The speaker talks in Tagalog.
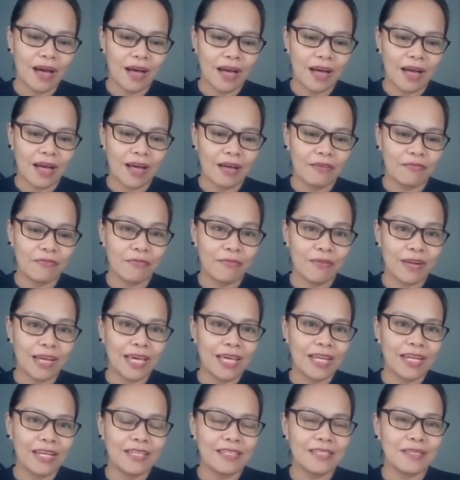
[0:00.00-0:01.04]
uh,
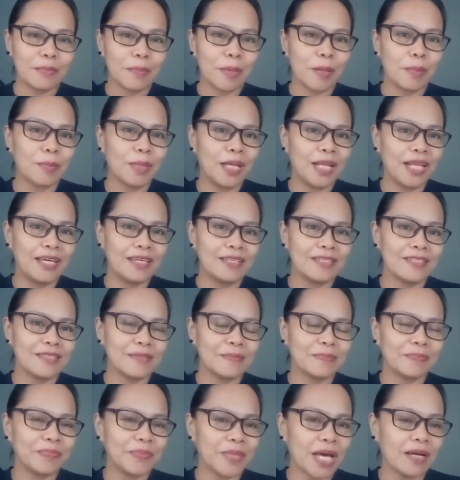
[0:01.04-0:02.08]
friend, si Ma'am Elise,
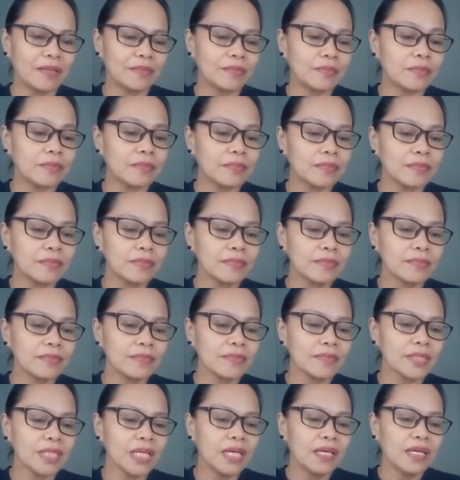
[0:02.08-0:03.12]
na
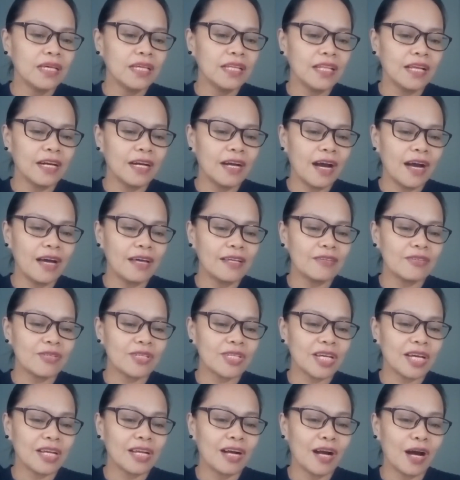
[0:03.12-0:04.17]
nagana
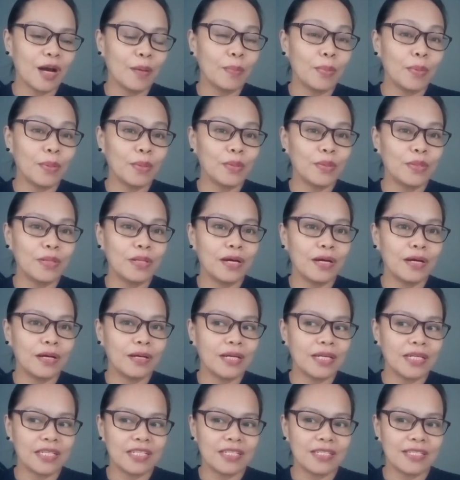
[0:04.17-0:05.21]
siya, nag-upload
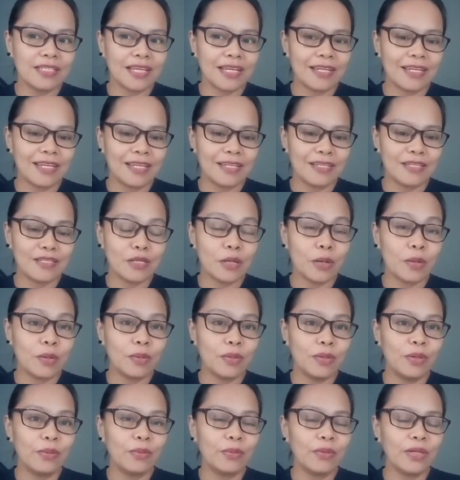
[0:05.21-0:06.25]
ng artista din.
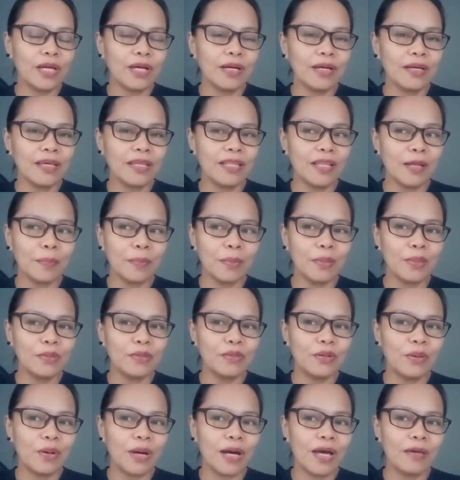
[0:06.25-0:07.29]
So, yung unang
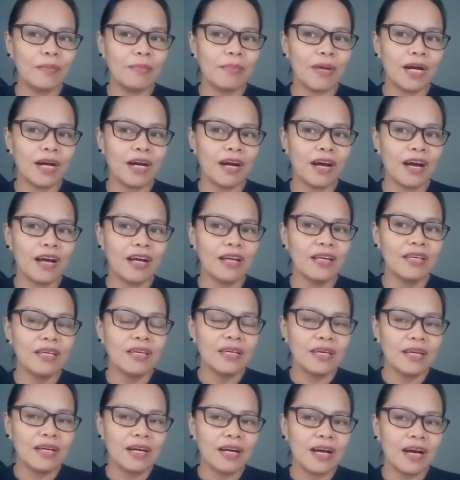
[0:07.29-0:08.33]
in-upload ko ay mga
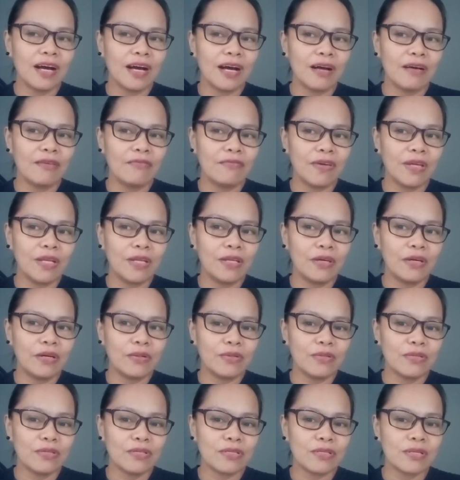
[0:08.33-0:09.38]
uh,
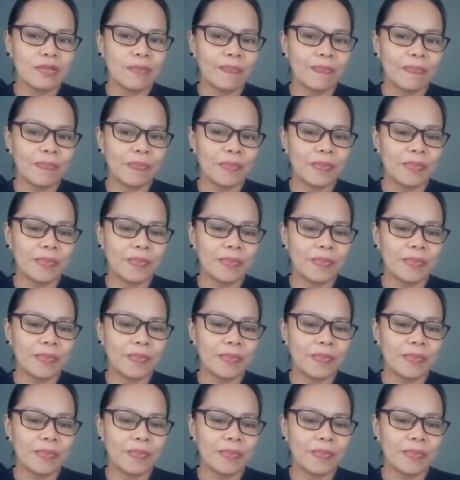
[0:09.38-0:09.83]
videos